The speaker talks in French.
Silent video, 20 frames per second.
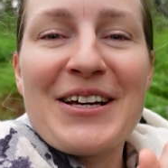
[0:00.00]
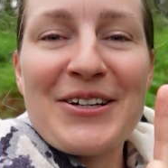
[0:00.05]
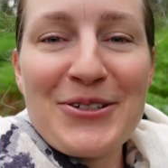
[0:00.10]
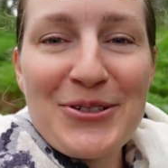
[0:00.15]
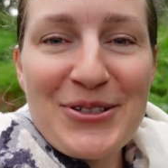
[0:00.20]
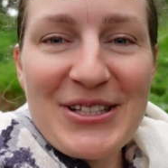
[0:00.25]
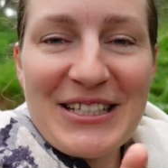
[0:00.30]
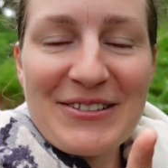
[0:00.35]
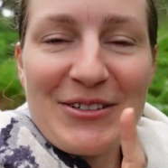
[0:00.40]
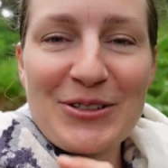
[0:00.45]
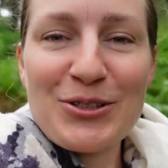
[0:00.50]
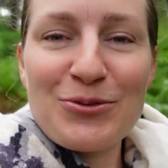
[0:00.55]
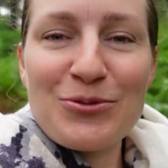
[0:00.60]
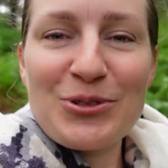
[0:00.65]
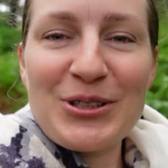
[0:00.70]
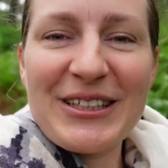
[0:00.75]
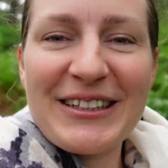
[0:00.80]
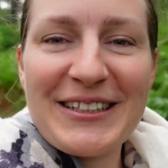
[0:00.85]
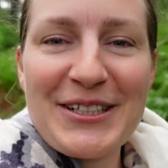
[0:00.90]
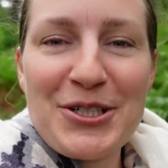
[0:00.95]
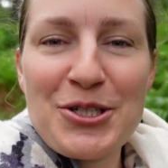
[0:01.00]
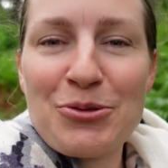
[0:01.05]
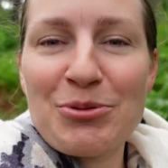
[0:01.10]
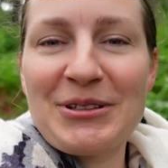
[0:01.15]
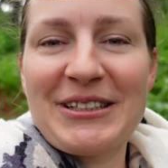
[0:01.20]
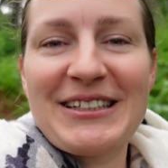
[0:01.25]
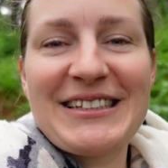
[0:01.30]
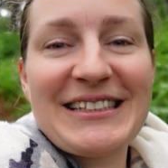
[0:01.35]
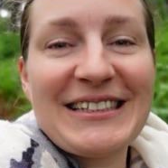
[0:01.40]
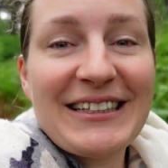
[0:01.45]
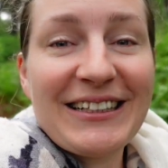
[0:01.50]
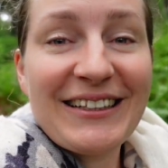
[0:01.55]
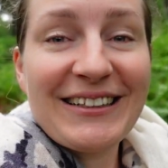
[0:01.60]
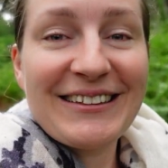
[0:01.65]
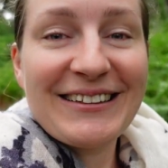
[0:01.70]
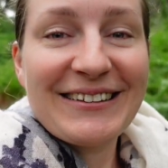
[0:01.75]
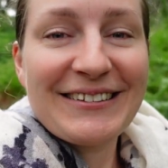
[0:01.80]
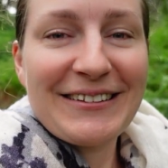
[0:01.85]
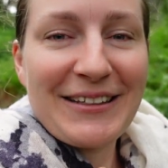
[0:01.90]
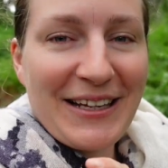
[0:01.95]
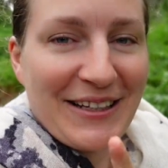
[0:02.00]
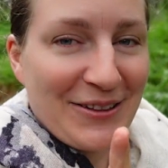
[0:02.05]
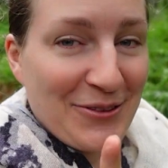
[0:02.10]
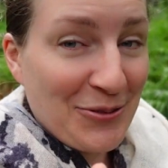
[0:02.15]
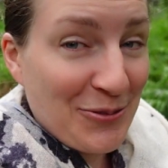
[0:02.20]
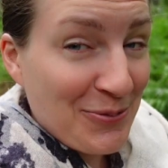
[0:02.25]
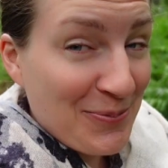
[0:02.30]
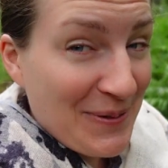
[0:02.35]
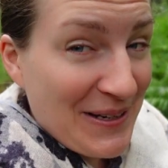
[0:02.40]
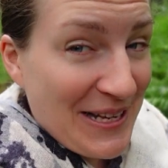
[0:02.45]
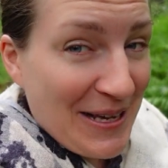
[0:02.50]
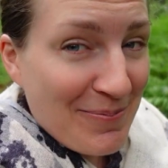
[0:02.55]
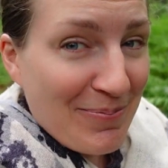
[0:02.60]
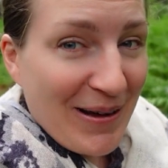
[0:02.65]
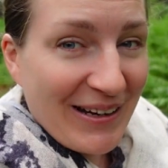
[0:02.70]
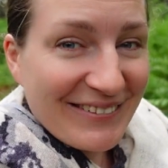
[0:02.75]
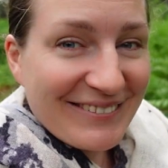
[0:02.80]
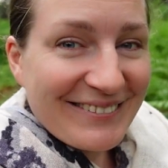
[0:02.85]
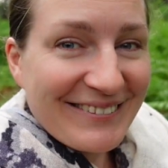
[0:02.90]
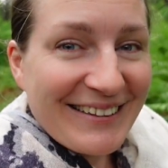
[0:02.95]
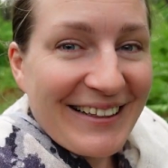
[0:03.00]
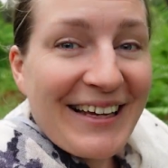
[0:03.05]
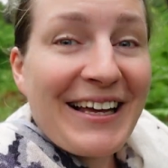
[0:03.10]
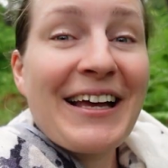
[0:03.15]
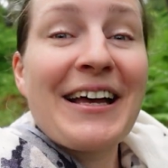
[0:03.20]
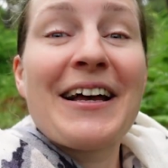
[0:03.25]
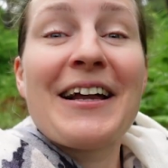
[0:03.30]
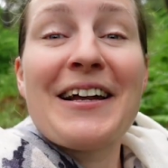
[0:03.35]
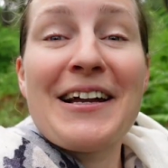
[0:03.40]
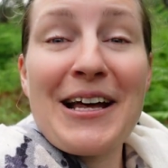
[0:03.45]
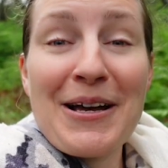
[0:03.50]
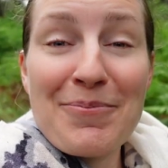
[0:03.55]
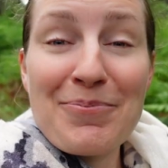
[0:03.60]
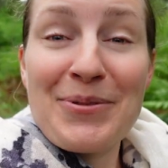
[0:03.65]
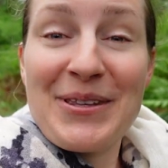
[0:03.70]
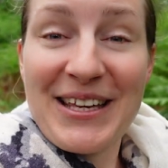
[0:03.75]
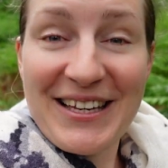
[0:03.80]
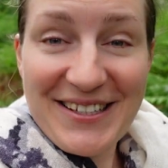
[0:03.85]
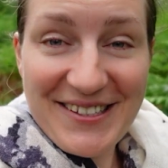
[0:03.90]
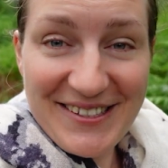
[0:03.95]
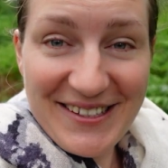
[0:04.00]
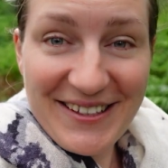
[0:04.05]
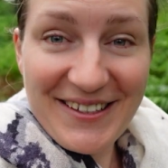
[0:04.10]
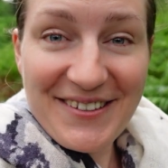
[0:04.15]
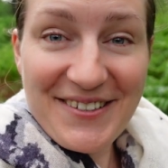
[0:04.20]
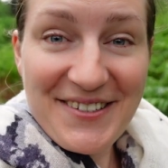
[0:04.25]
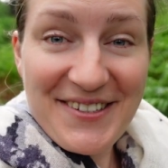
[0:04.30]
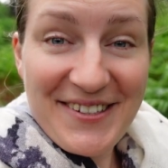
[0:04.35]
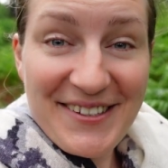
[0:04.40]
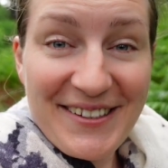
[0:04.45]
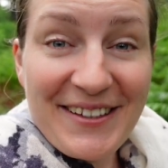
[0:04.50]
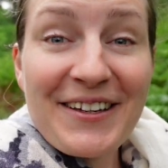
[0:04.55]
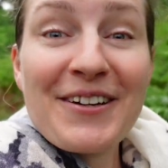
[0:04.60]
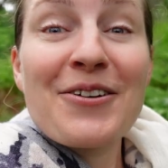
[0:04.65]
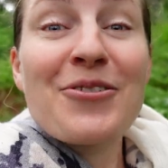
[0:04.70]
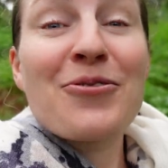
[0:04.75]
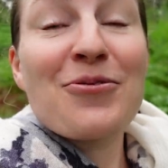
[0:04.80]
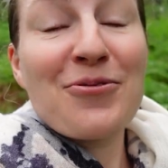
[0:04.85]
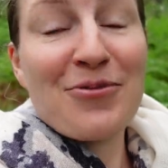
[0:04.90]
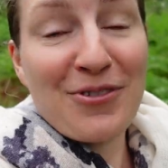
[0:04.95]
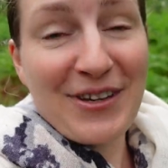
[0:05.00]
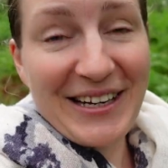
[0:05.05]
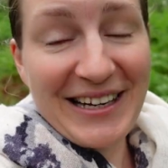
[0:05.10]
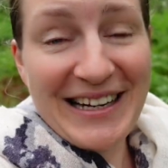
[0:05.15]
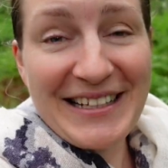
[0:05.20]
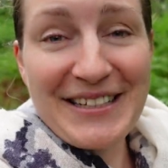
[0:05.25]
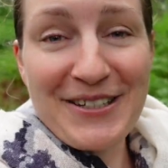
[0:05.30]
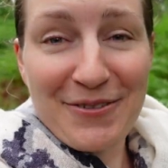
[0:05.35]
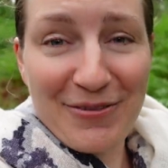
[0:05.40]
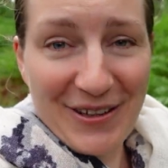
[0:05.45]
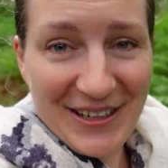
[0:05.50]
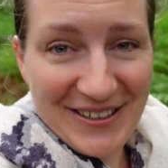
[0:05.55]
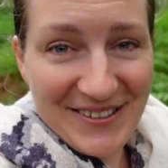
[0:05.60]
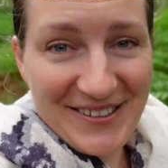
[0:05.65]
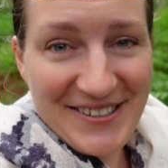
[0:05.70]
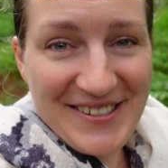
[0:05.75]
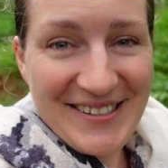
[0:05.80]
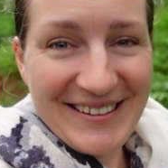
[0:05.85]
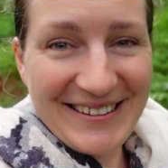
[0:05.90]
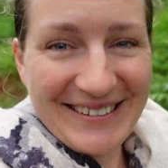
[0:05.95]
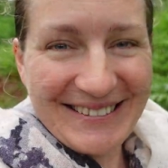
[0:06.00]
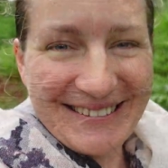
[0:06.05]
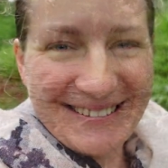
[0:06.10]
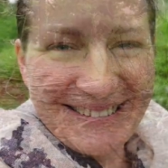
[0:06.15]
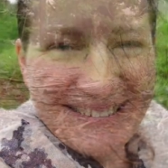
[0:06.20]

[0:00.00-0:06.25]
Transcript: Juste avant de vous quitter, je souhaitais dire, n'oubliez pas, la bienséance fait la différence.